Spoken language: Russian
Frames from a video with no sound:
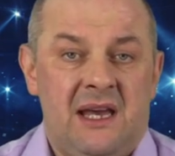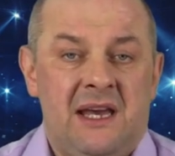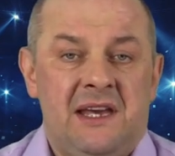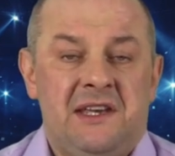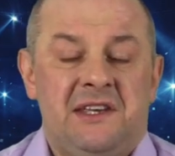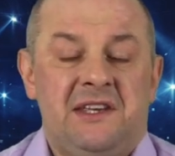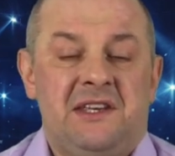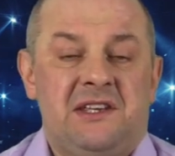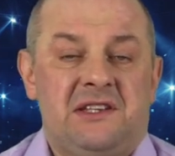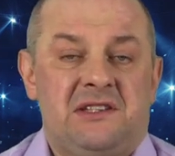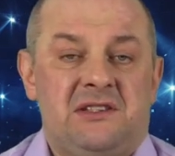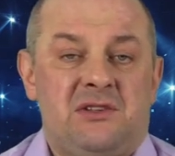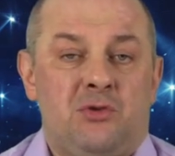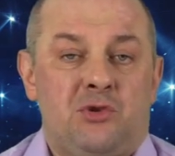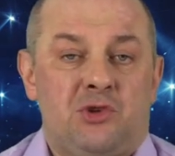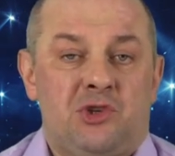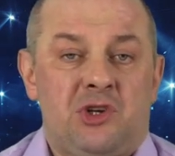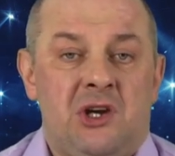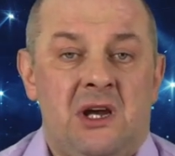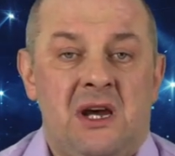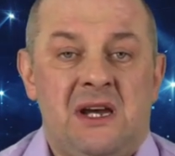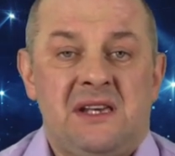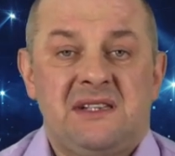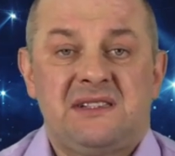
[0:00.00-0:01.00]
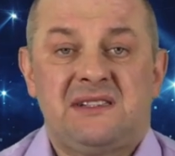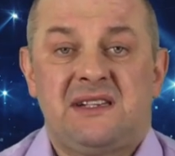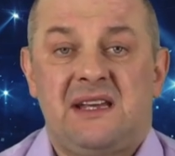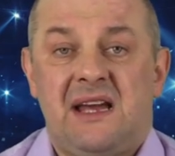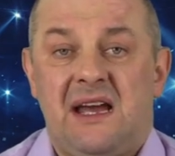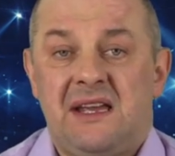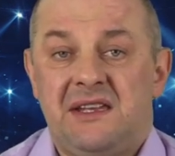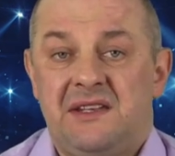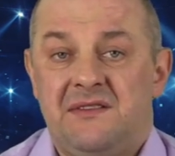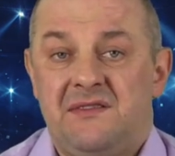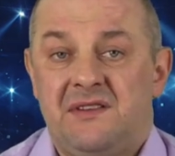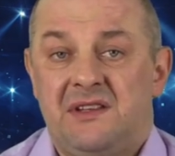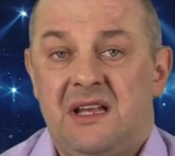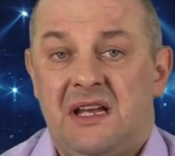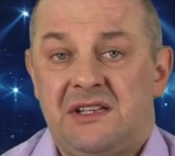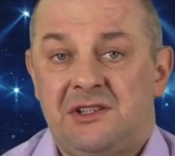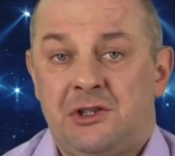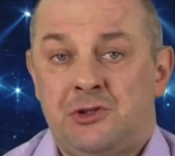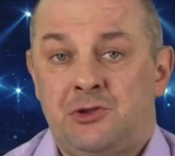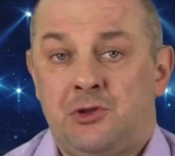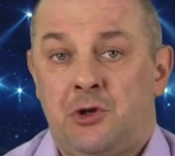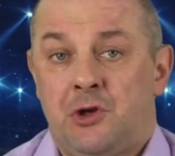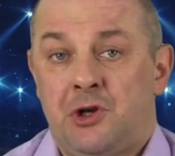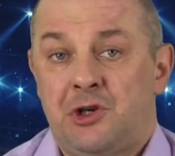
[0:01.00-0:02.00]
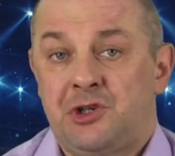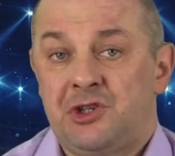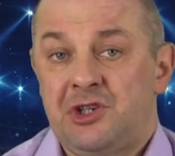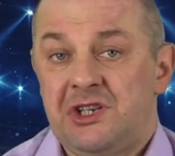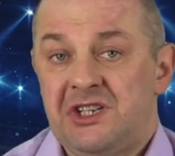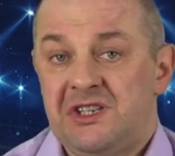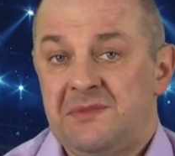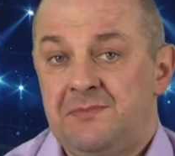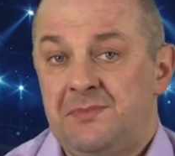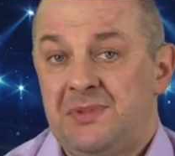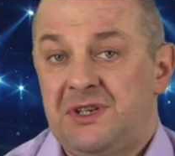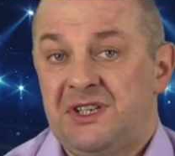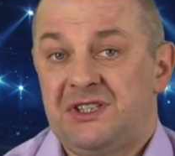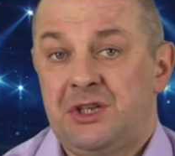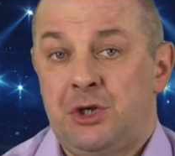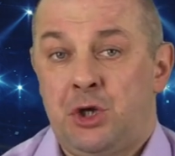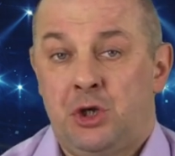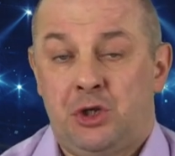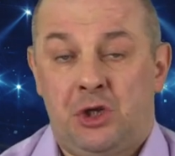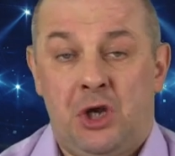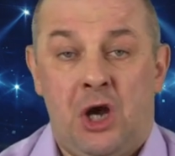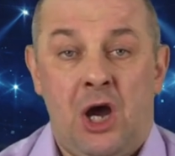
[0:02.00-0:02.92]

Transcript: Если уж СК-1946 признает